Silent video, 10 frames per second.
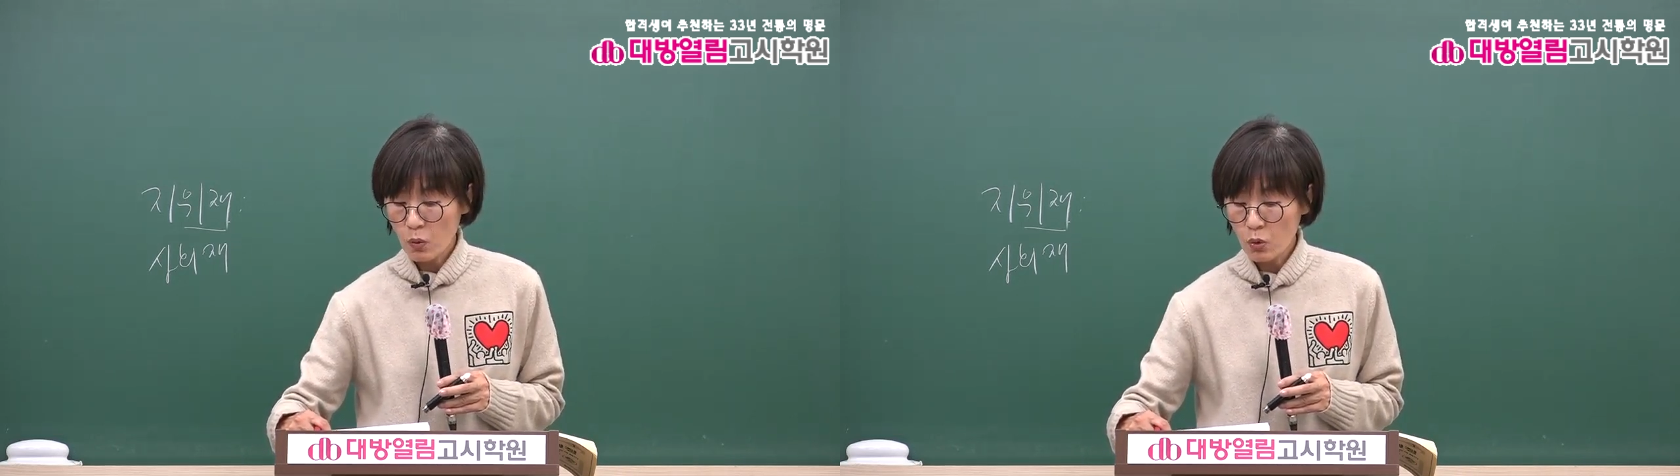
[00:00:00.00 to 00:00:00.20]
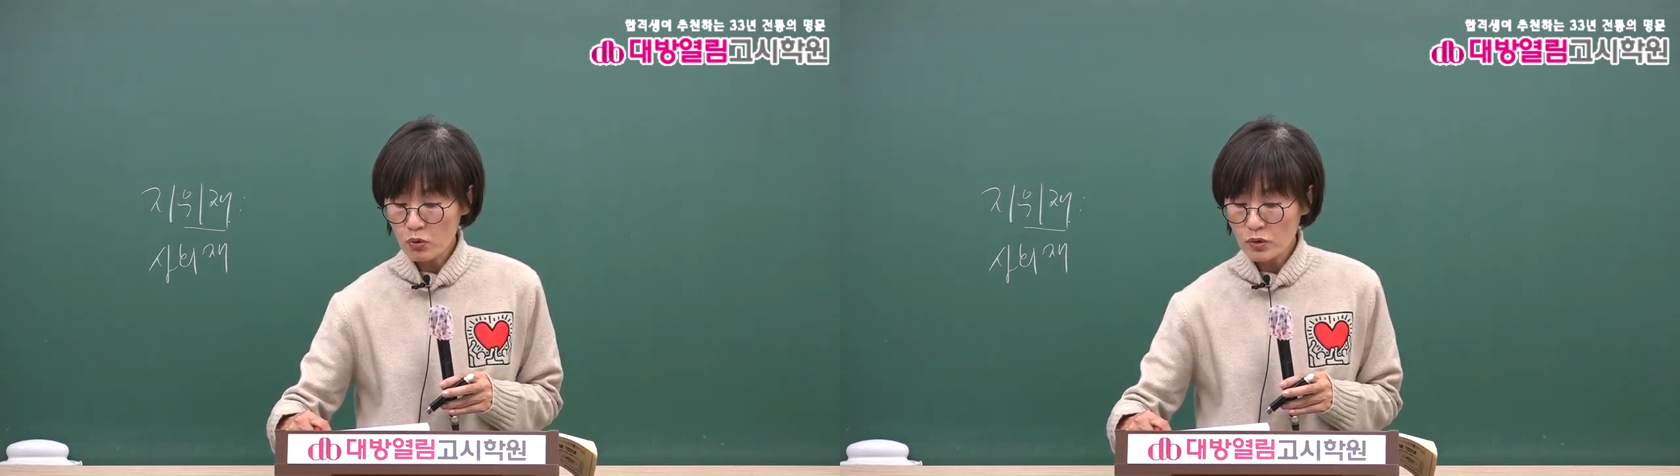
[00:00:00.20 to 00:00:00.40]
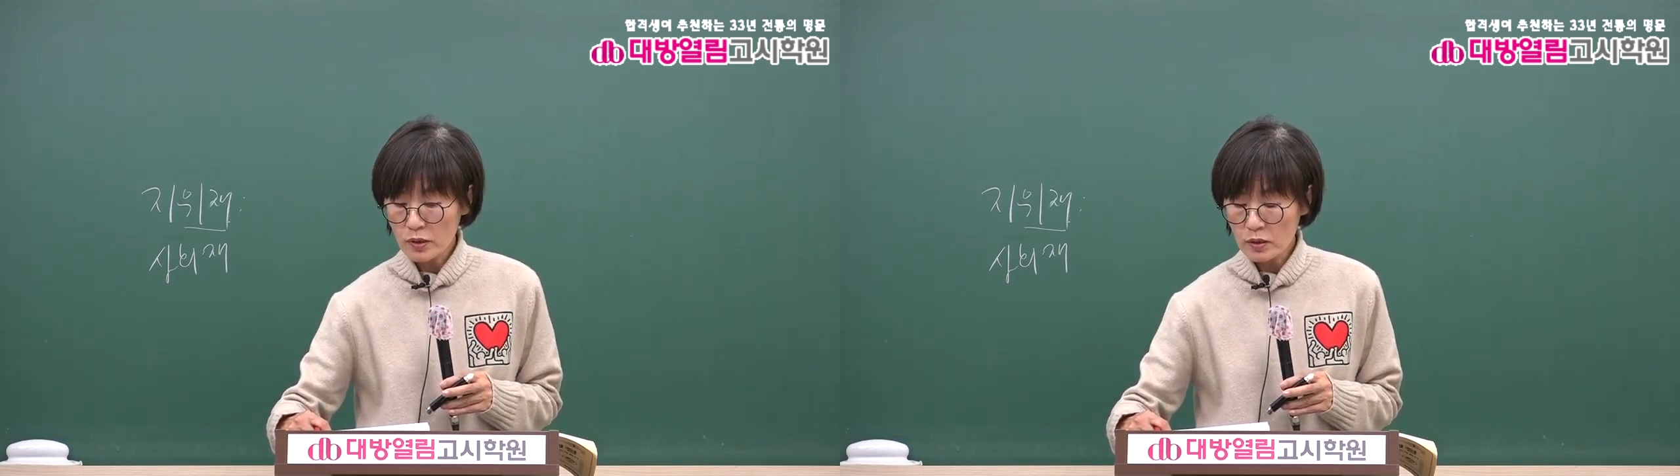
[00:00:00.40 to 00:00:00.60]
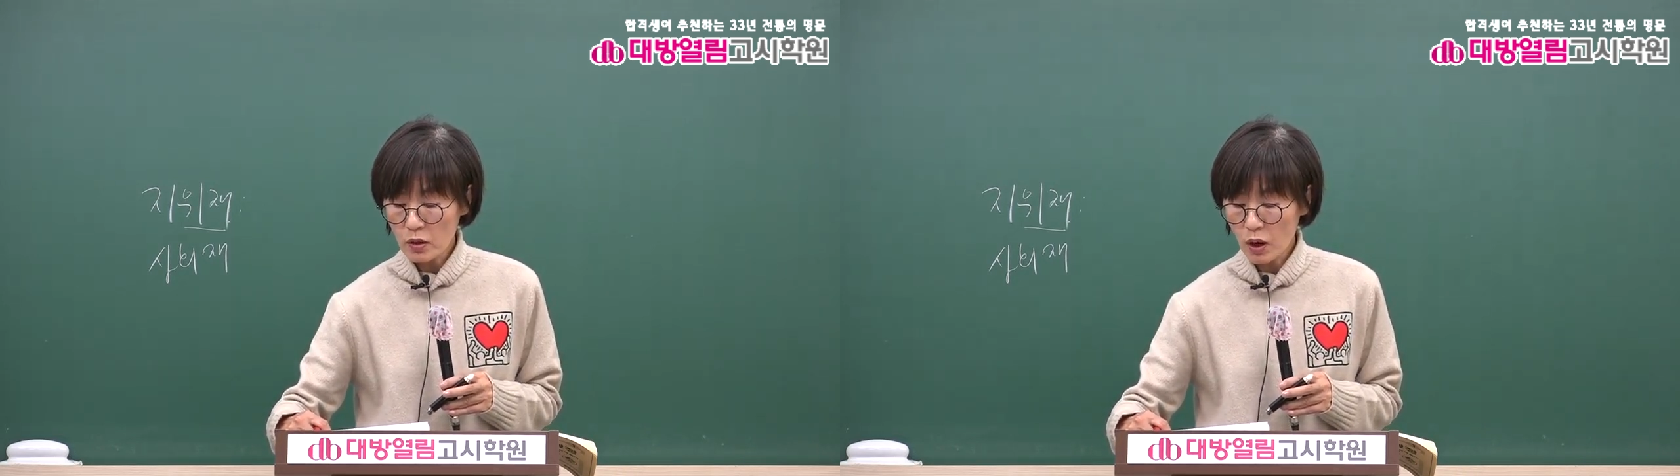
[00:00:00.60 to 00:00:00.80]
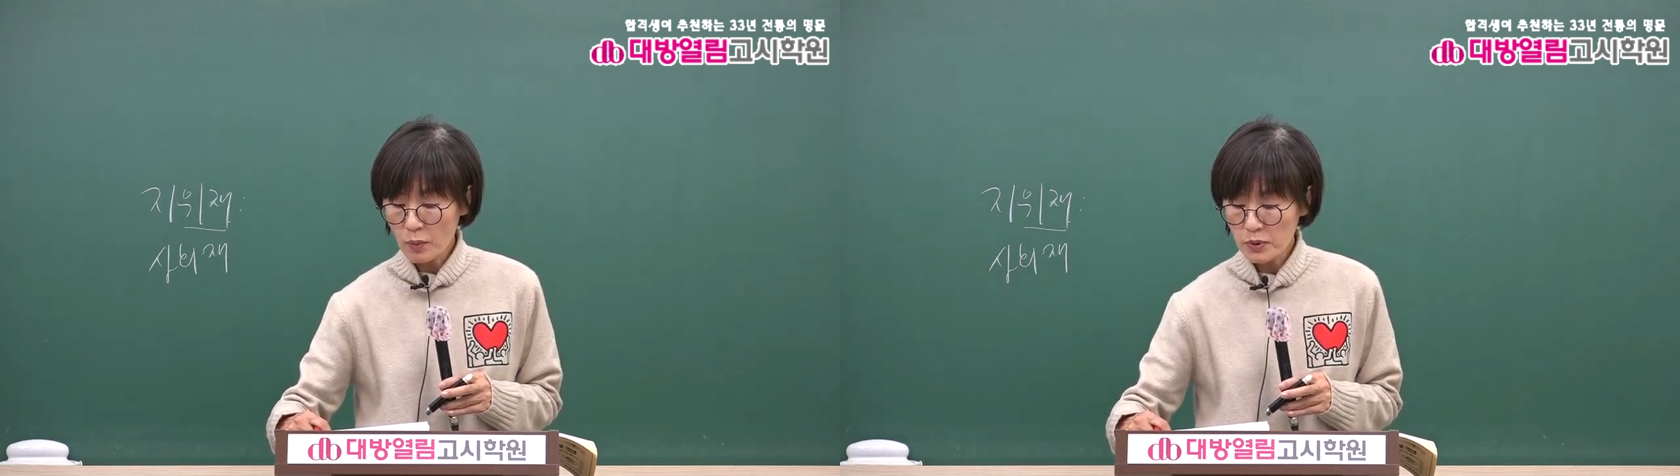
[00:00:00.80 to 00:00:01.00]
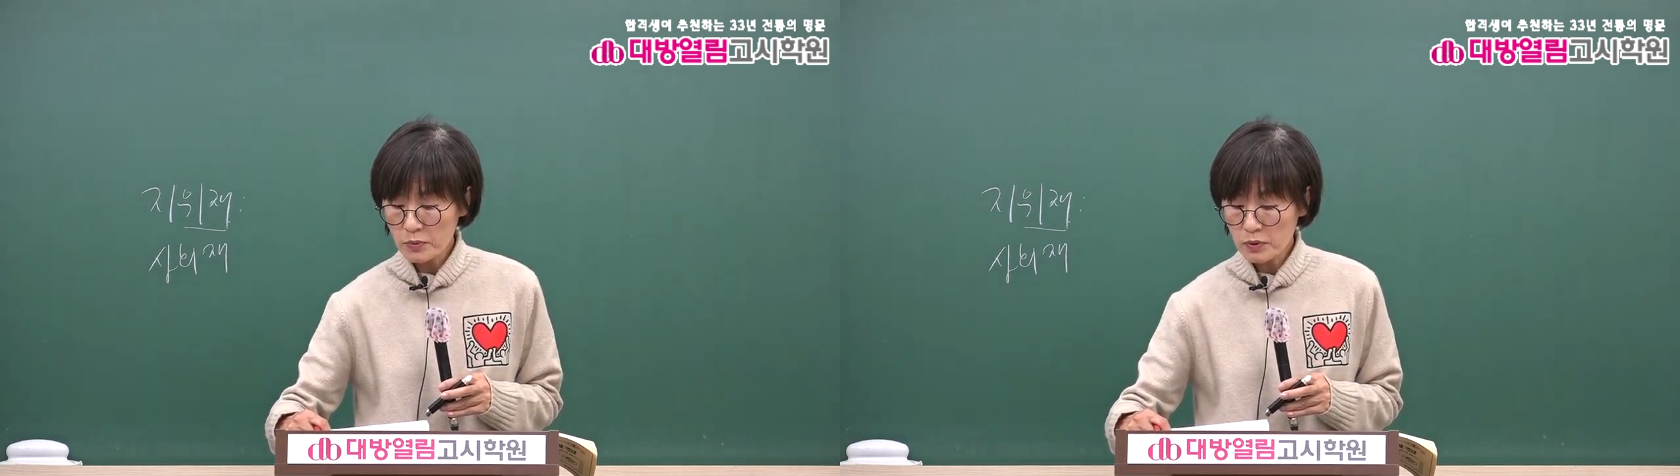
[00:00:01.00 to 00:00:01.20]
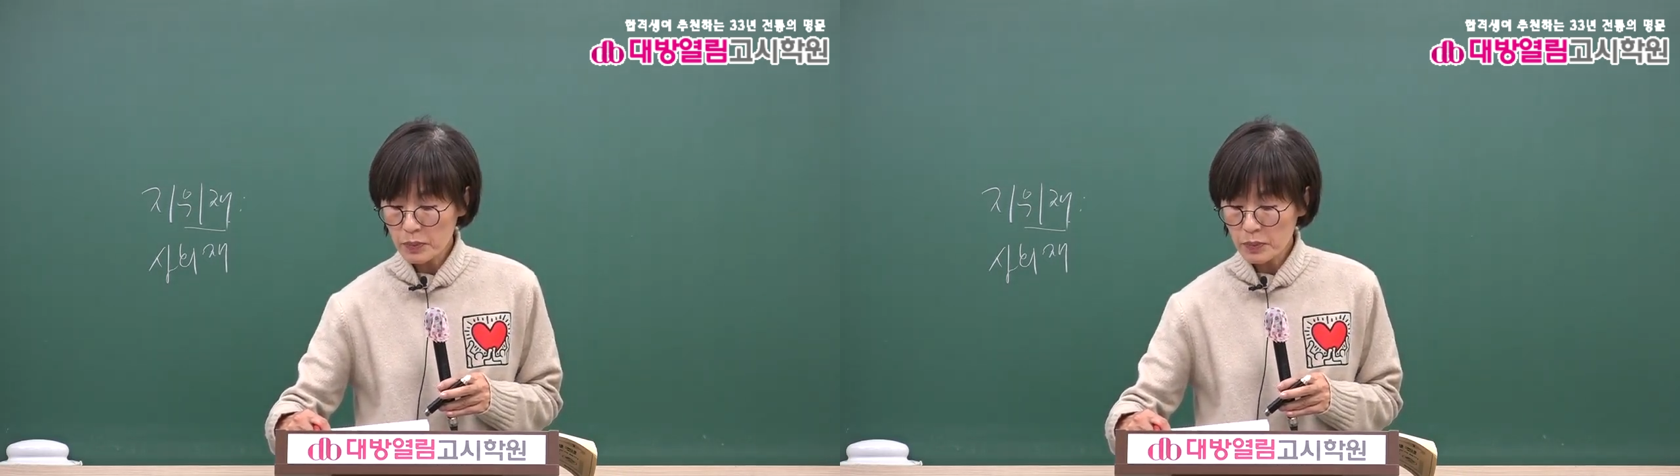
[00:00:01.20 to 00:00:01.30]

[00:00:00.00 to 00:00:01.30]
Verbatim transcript: 공유제는 경합성에서